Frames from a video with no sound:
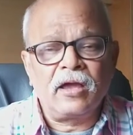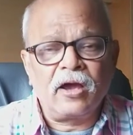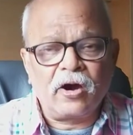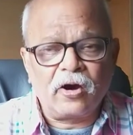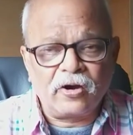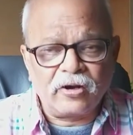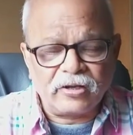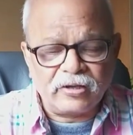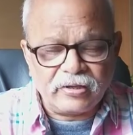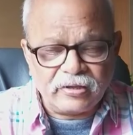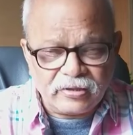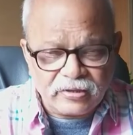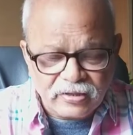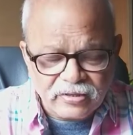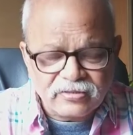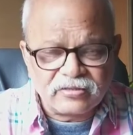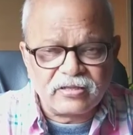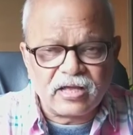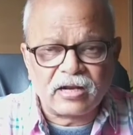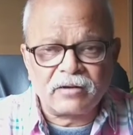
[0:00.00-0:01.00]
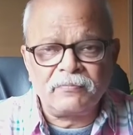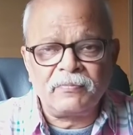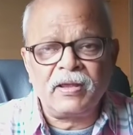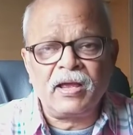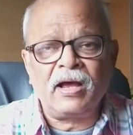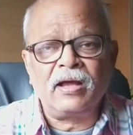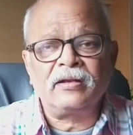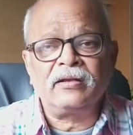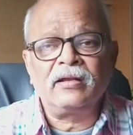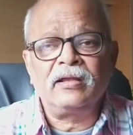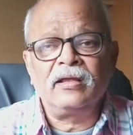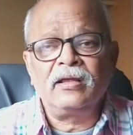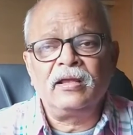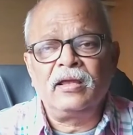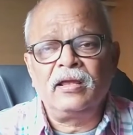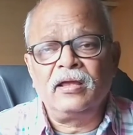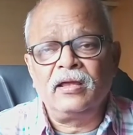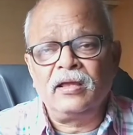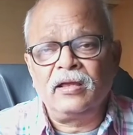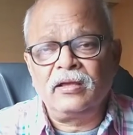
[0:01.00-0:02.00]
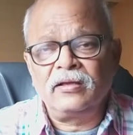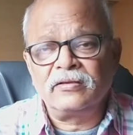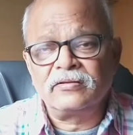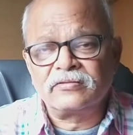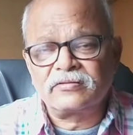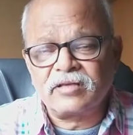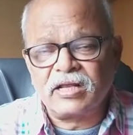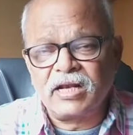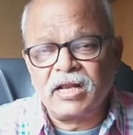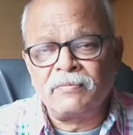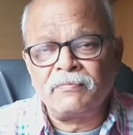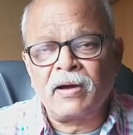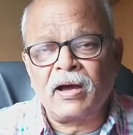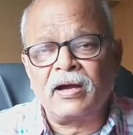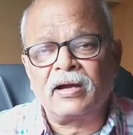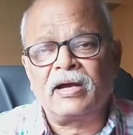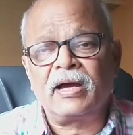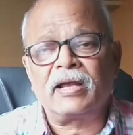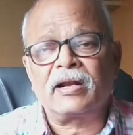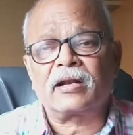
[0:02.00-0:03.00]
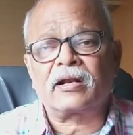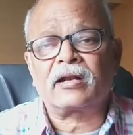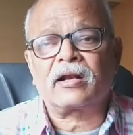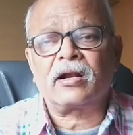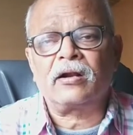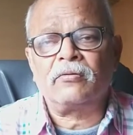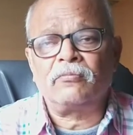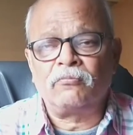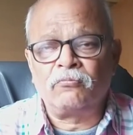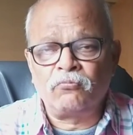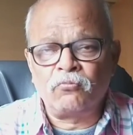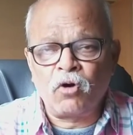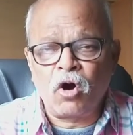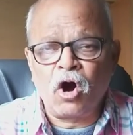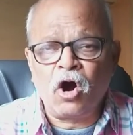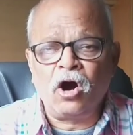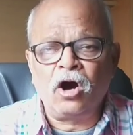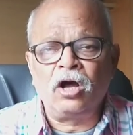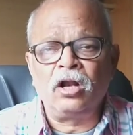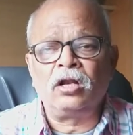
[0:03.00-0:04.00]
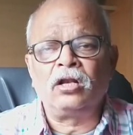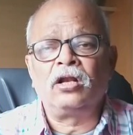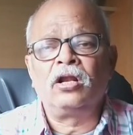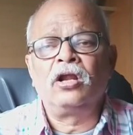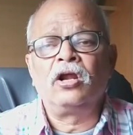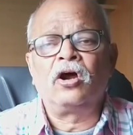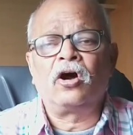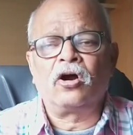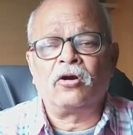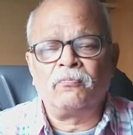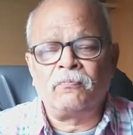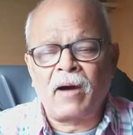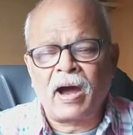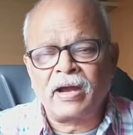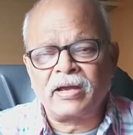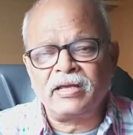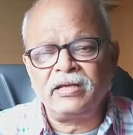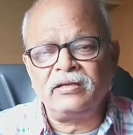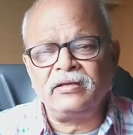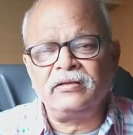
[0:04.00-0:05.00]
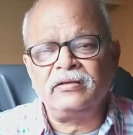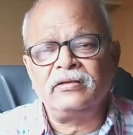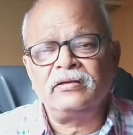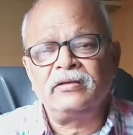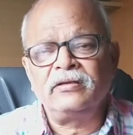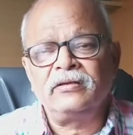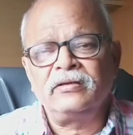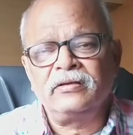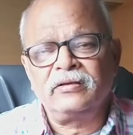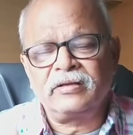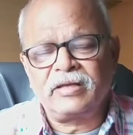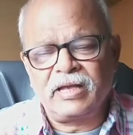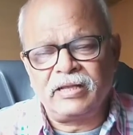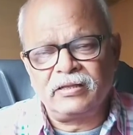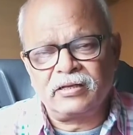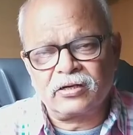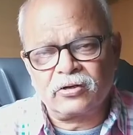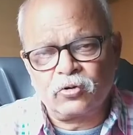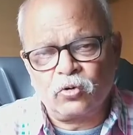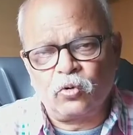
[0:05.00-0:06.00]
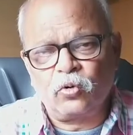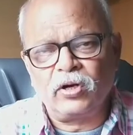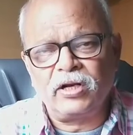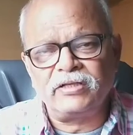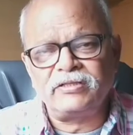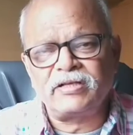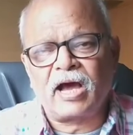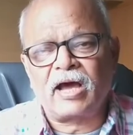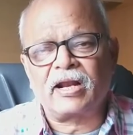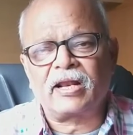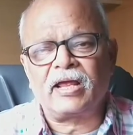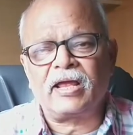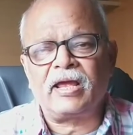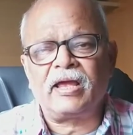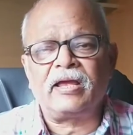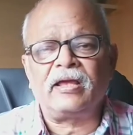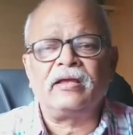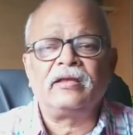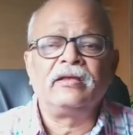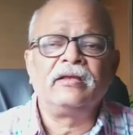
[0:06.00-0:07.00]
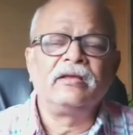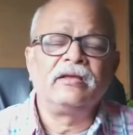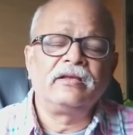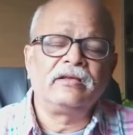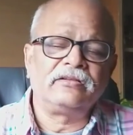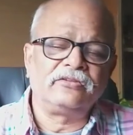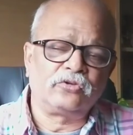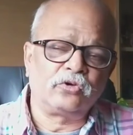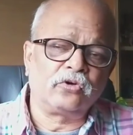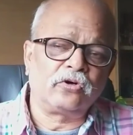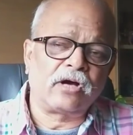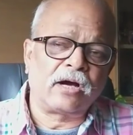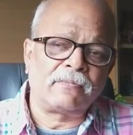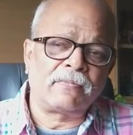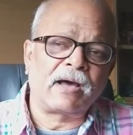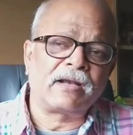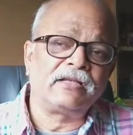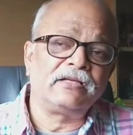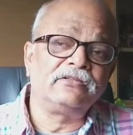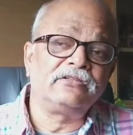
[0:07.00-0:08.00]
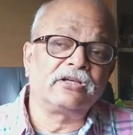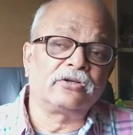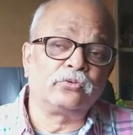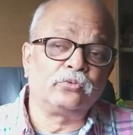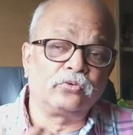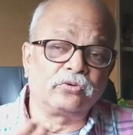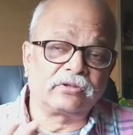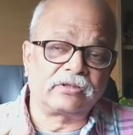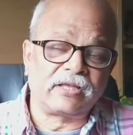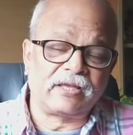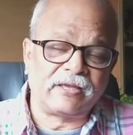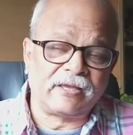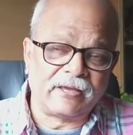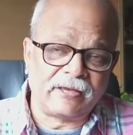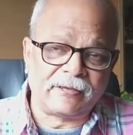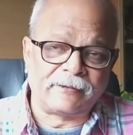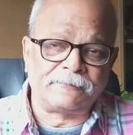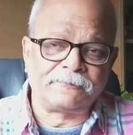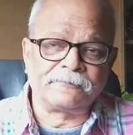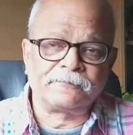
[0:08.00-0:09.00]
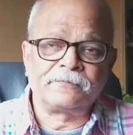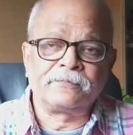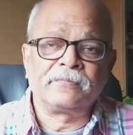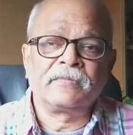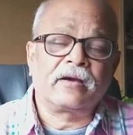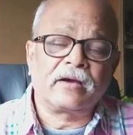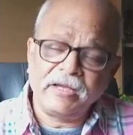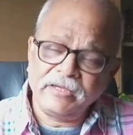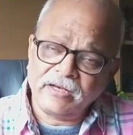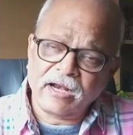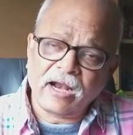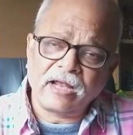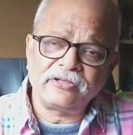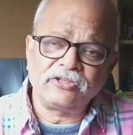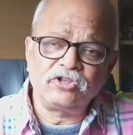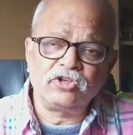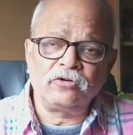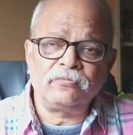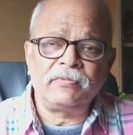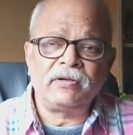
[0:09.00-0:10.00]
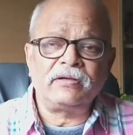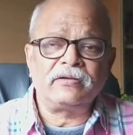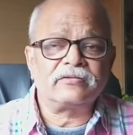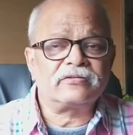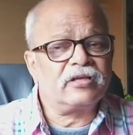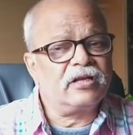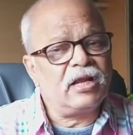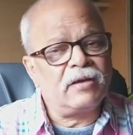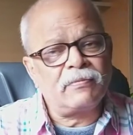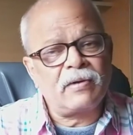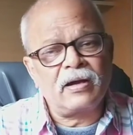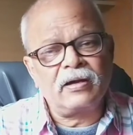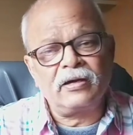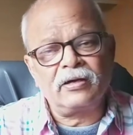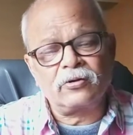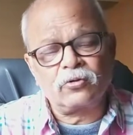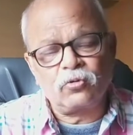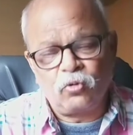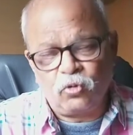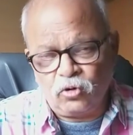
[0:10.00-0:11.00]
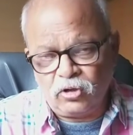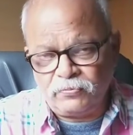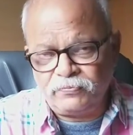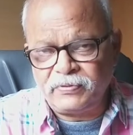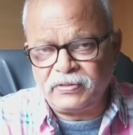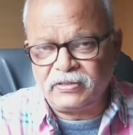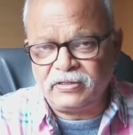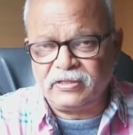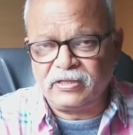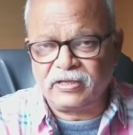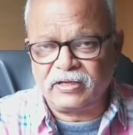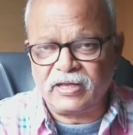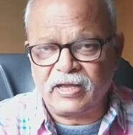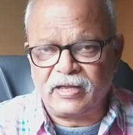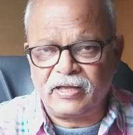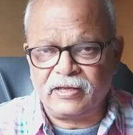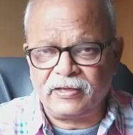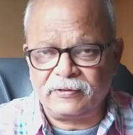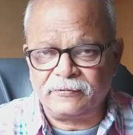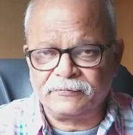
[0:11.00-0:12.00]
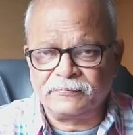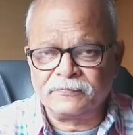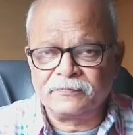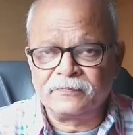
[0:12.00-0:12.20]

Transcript: और इस दरमियान सिनेमाघर मॉल और बाकी केंद्र खोले जा रहे हैं जो हमारी ज़रूरतें हैं कई राज्यों में सिनेमाघर खोल भी दिए गए हैं